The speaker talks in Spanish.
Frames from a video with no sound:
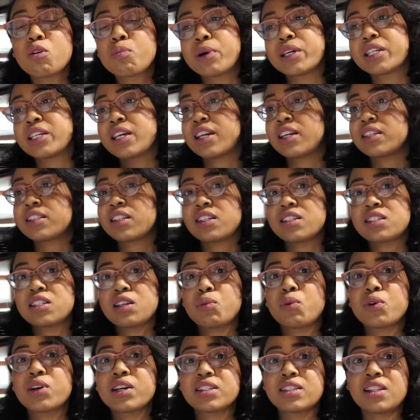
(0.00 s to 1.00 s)
mañana te dice,
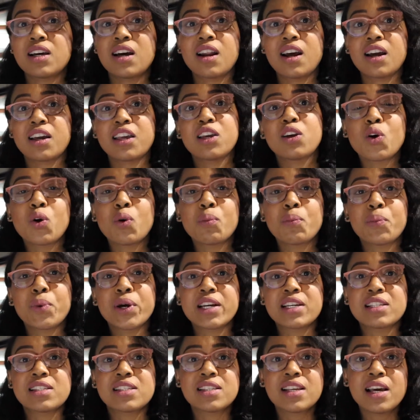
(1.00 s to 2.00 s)
voy a estar aquí con
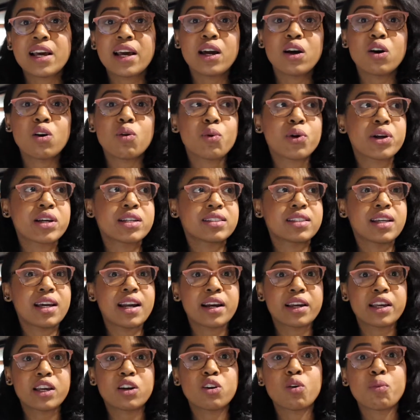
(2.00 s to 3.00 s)
Perencejo, voy a estar
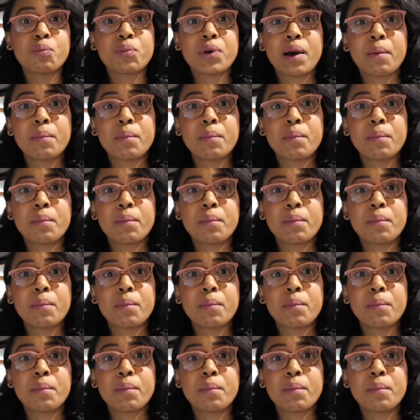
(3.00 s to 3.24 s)
aquí con mi